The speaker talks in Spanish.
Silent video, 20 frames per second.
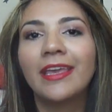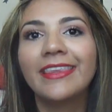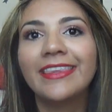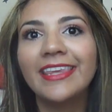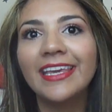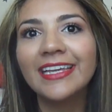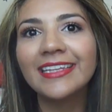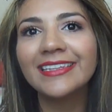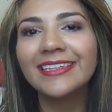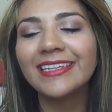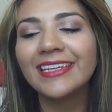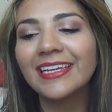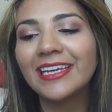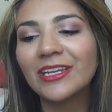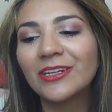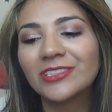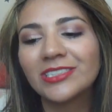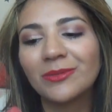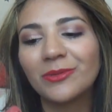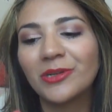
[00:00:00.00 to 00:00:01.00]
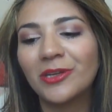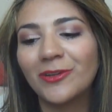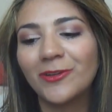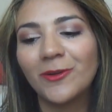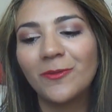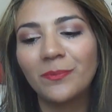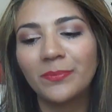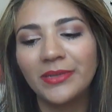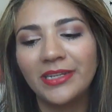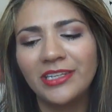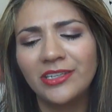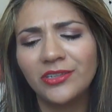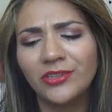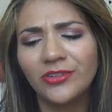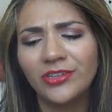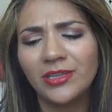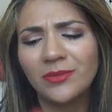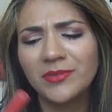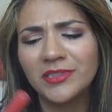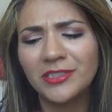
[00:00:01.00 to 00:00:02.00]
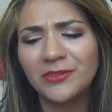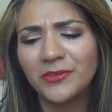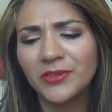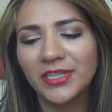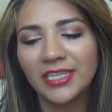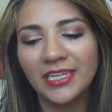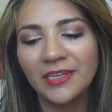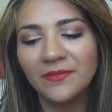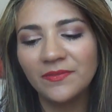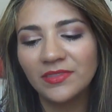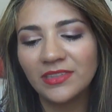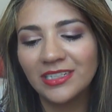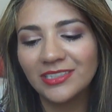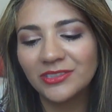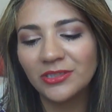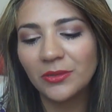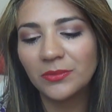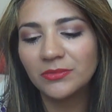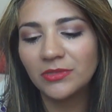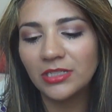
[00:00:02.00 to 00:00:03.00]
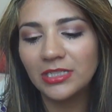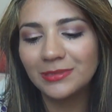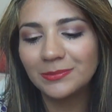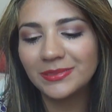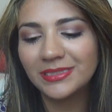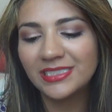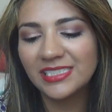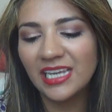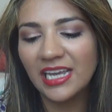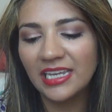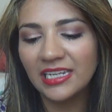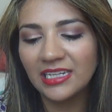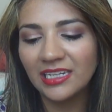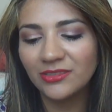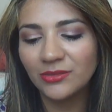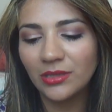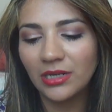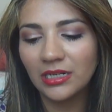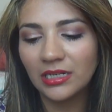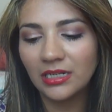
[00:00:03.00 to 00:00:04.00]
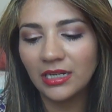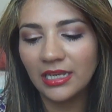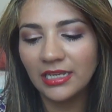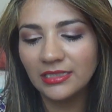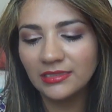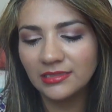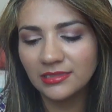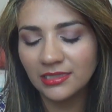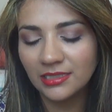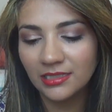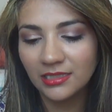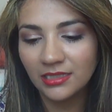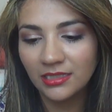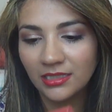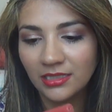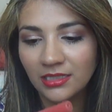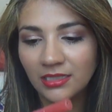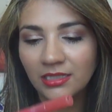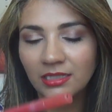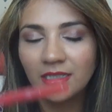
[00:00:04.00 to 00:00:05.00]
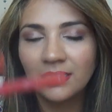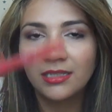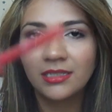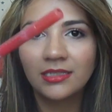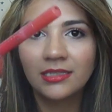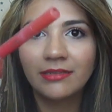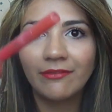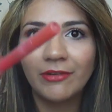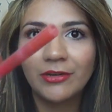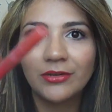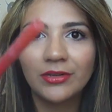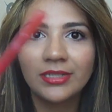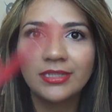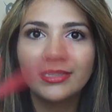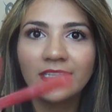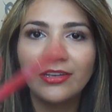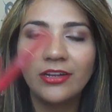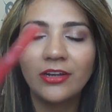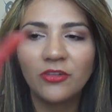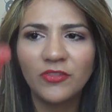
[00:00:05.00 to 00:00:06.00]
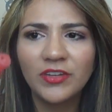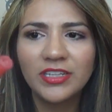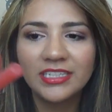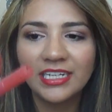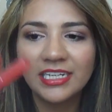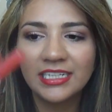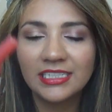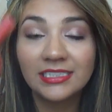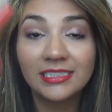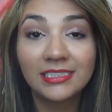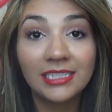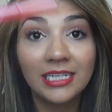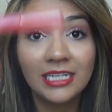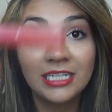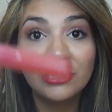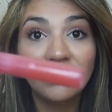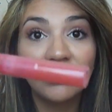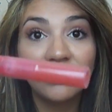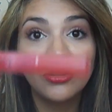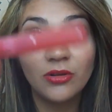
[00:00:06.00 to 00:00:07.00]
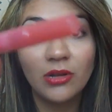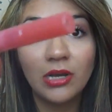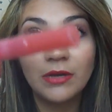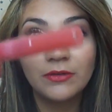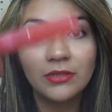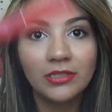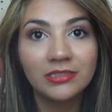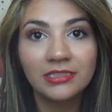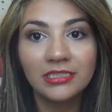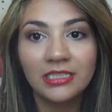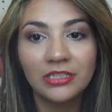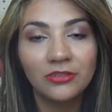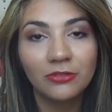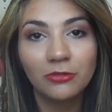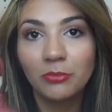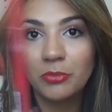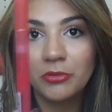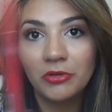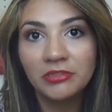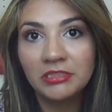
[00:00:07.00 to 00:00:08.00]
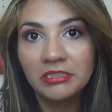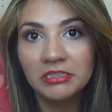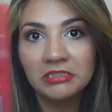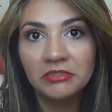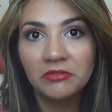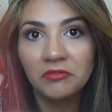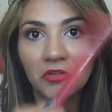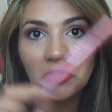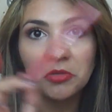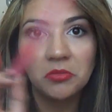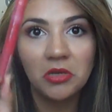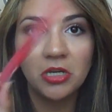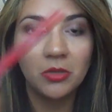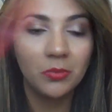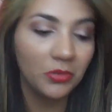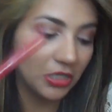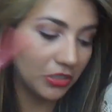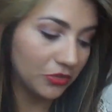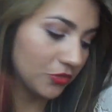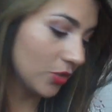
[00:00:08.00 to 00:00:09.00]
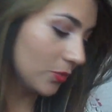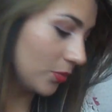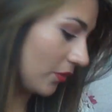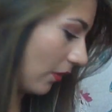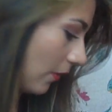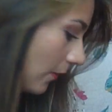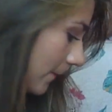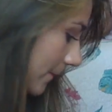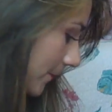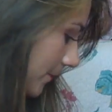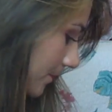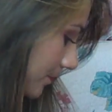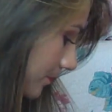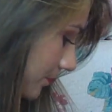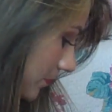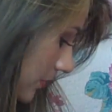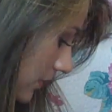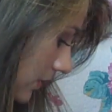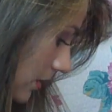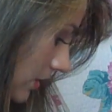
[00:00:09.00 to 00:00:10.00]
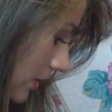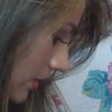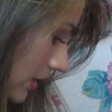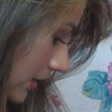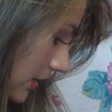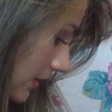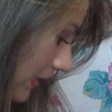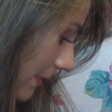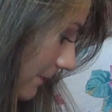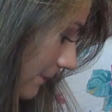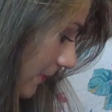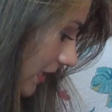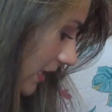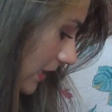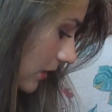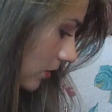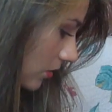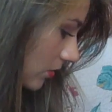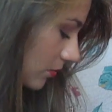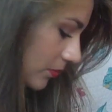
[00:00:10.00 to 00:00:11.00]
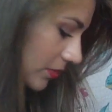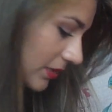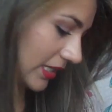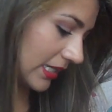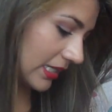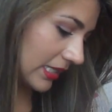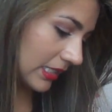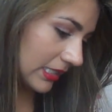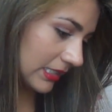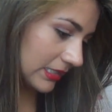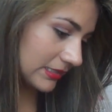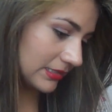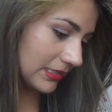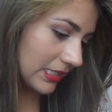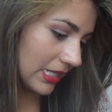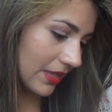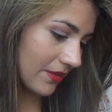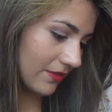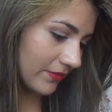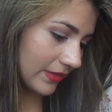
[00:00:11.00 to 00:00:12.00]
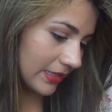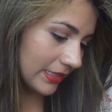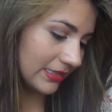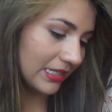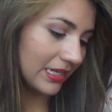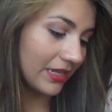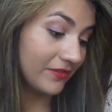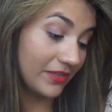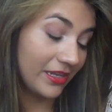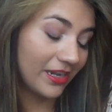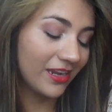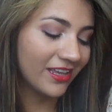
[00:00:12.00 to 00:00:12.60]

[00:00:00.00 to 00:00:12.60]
Y este, que no sé por qué lo compré, yo creo que me equivoqué, que son unos Lip Shine Natural Glaze. Que bueno, este los venden acá en Chile, todavía no lo abro, así que no puedo decir si es bueno o malo porque no lo he probado. También compré este, este labial,